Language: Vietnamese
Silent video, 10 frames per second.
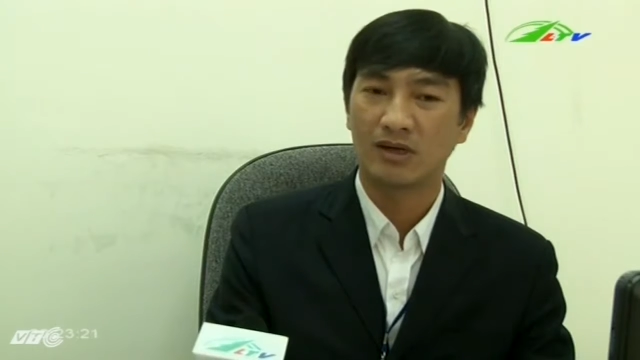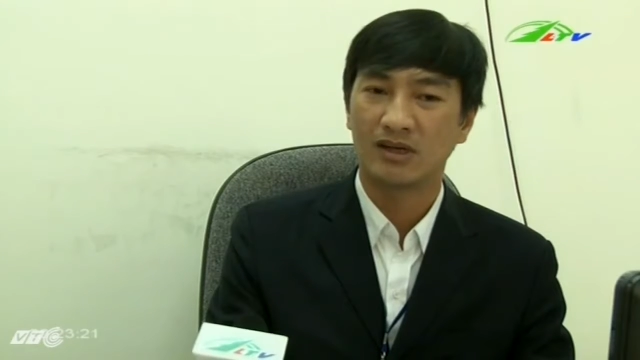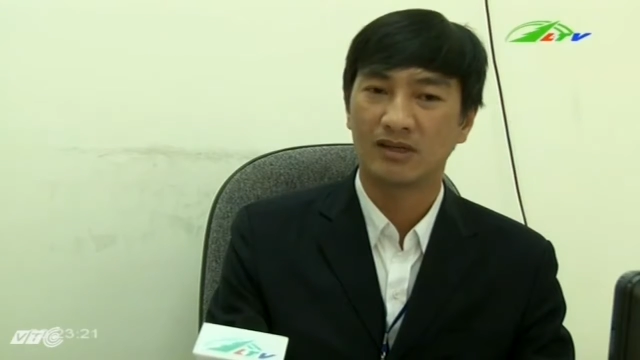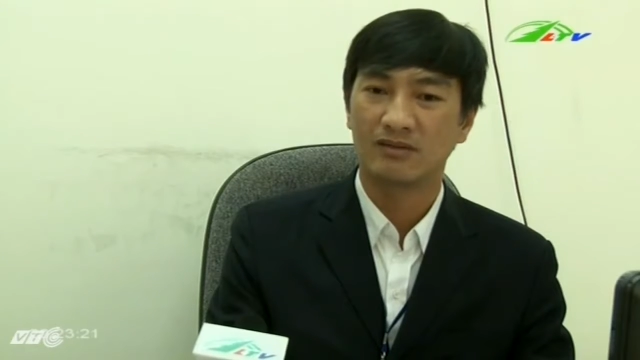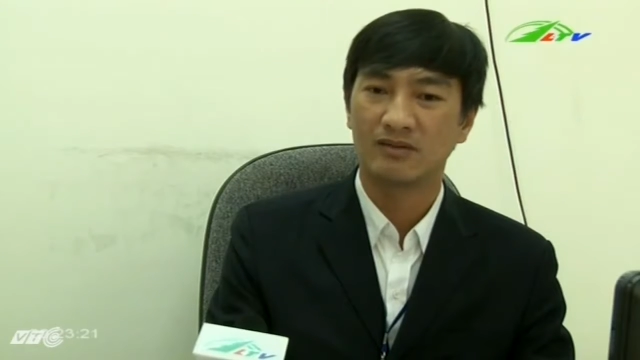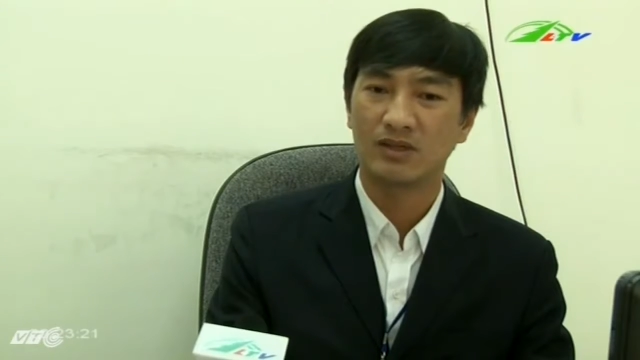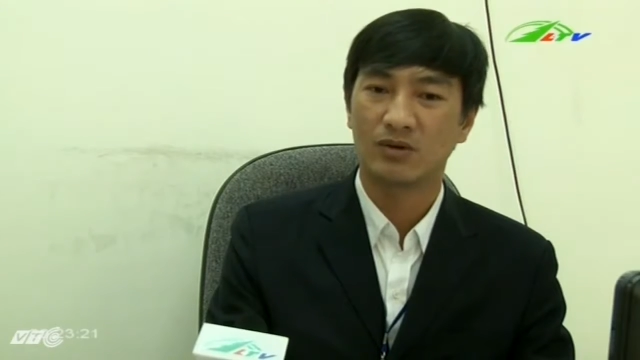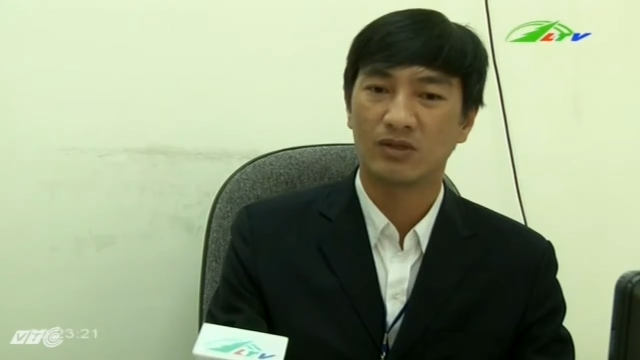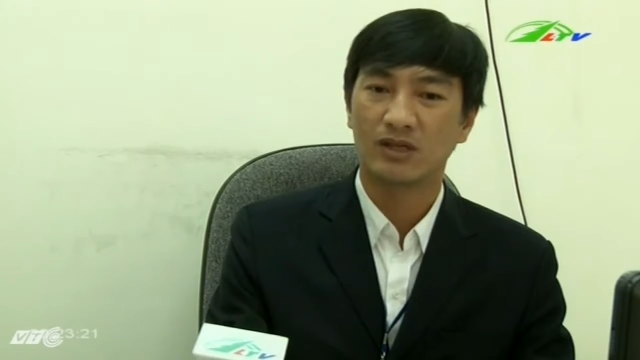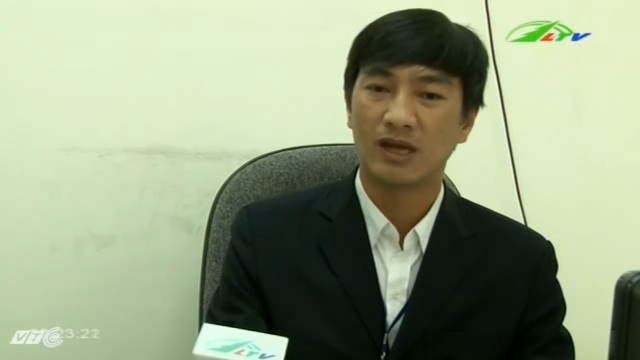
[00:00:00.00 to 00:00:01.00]
Đấy, ví
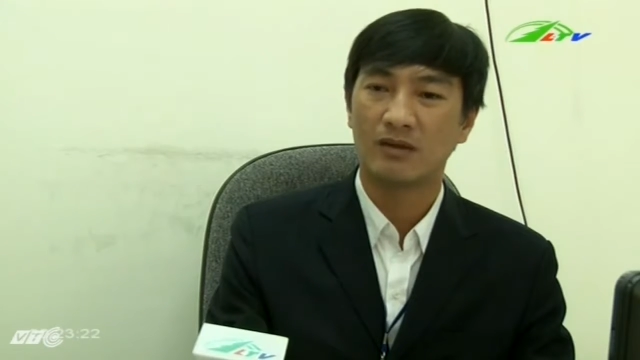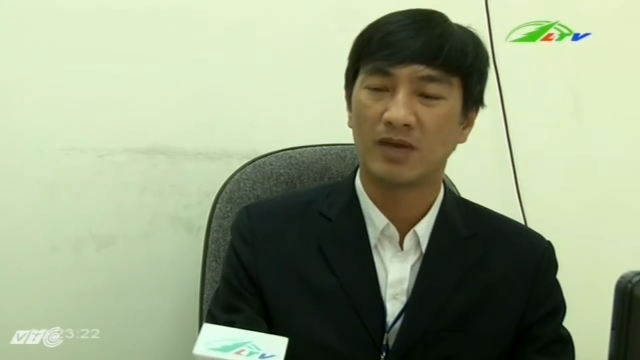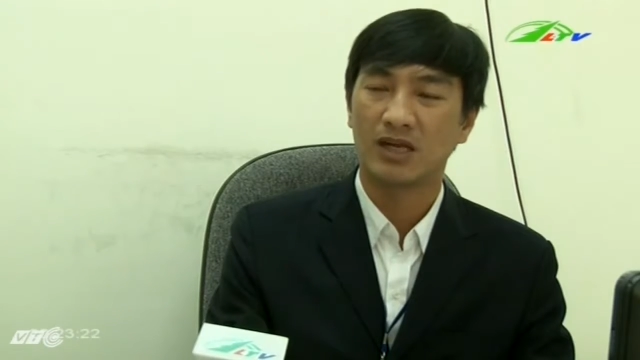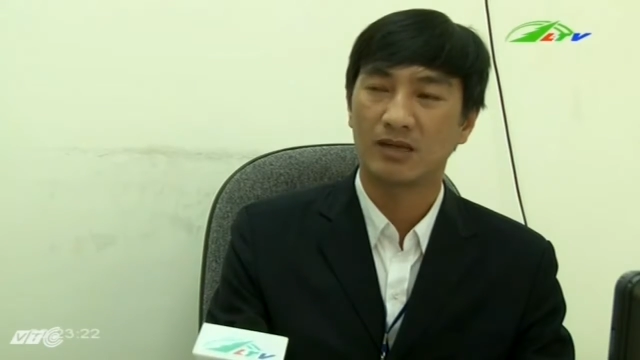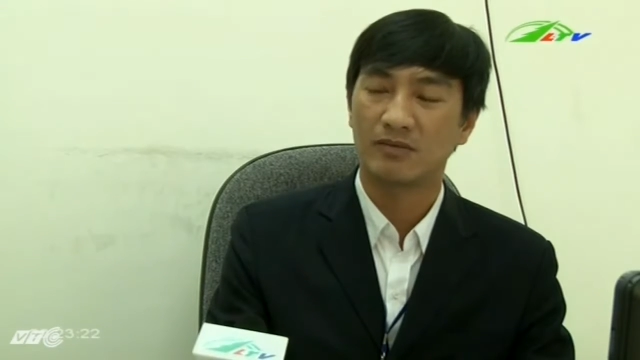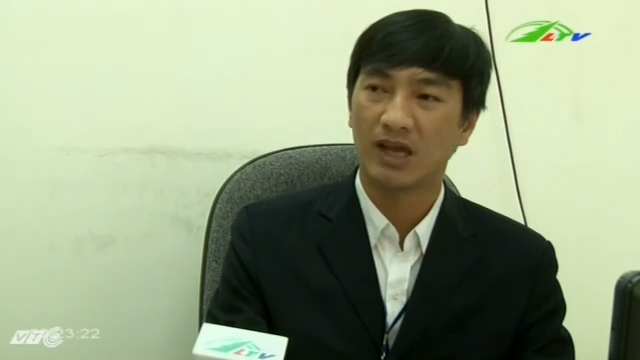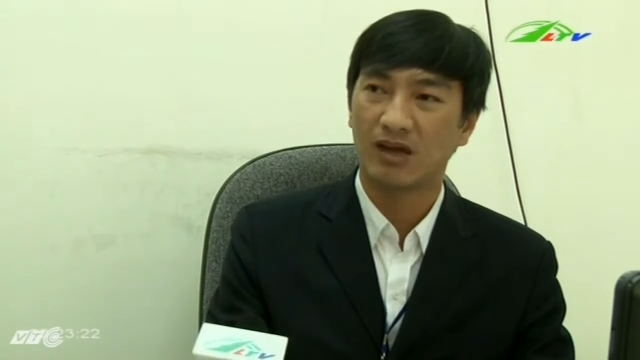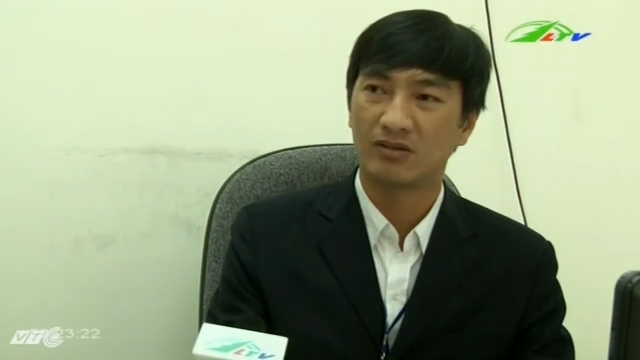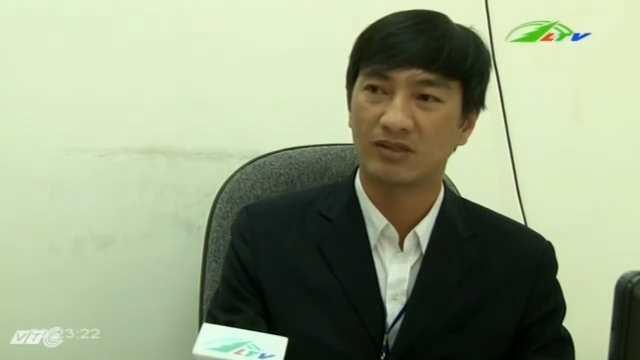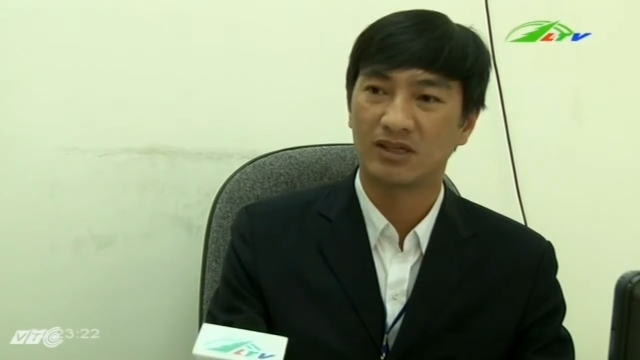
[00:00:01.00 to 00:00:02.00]
dụ như các bệnh hiểm
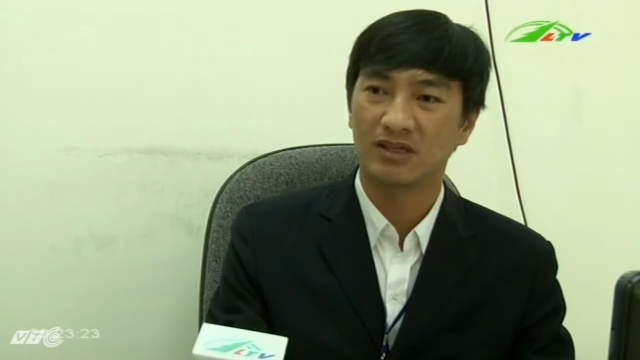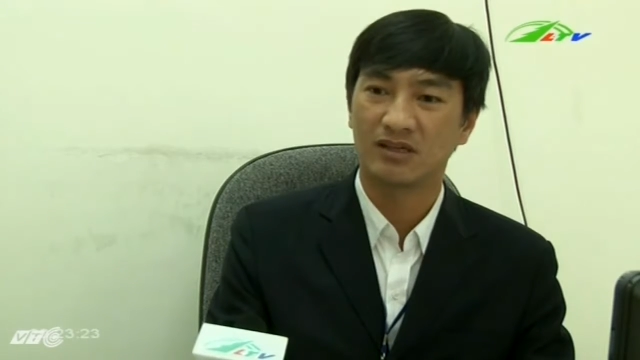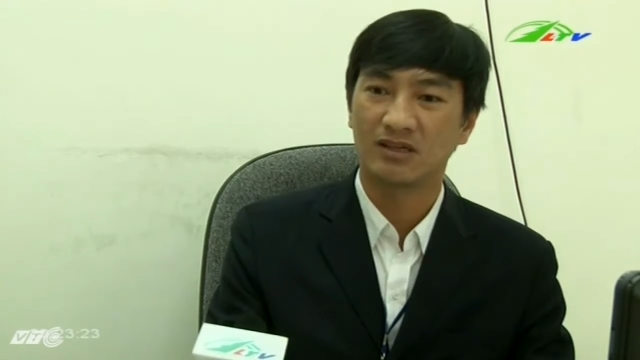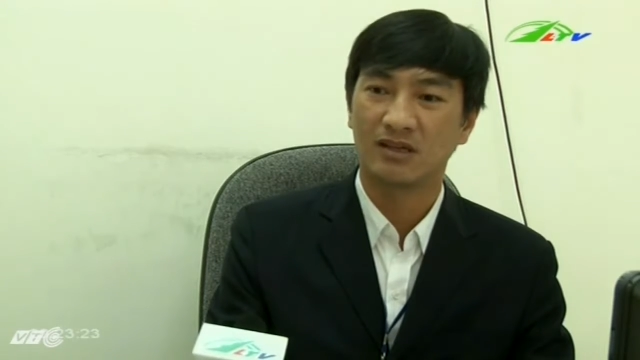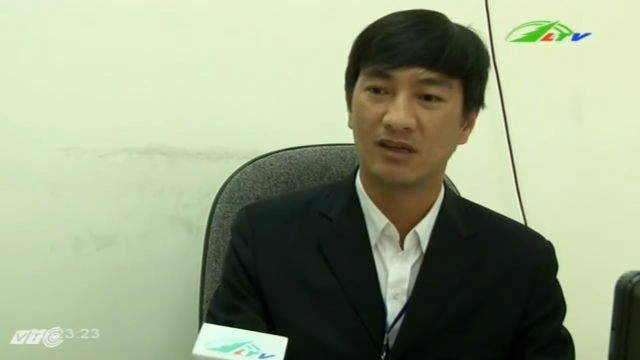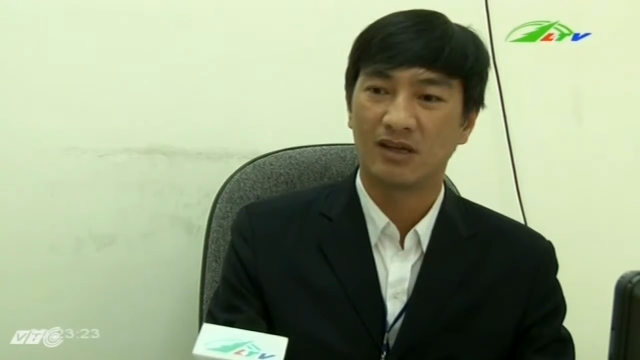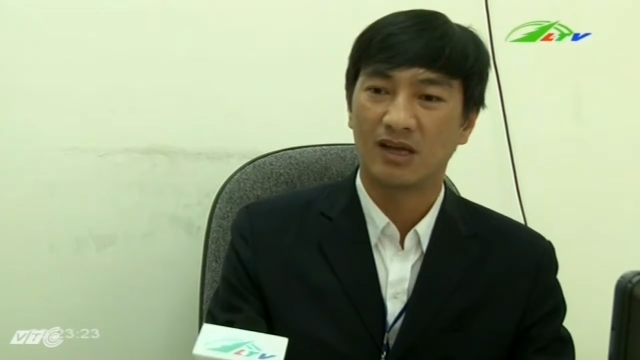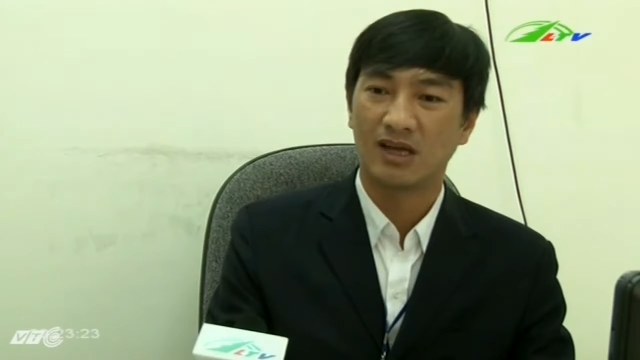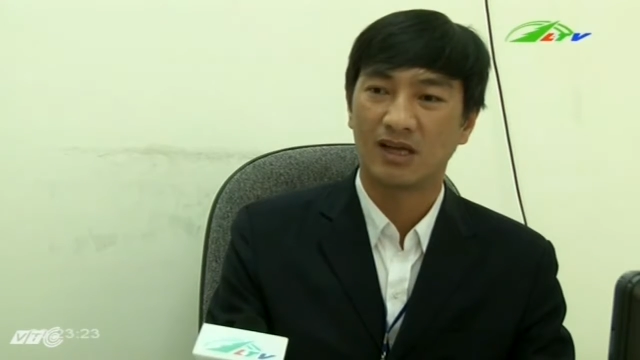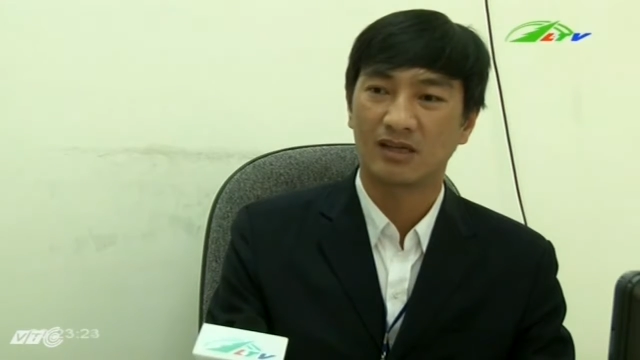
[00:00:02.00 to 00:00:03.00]
nghèo thì
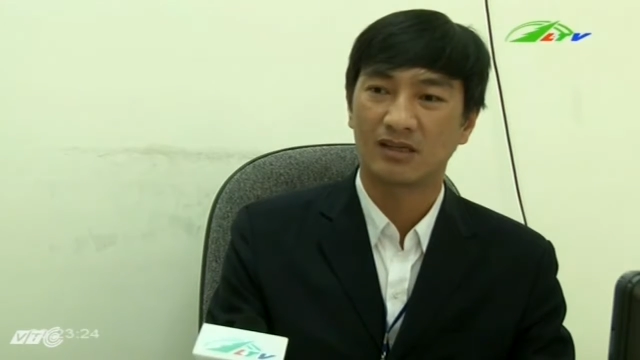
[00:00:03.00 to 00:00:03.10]
à,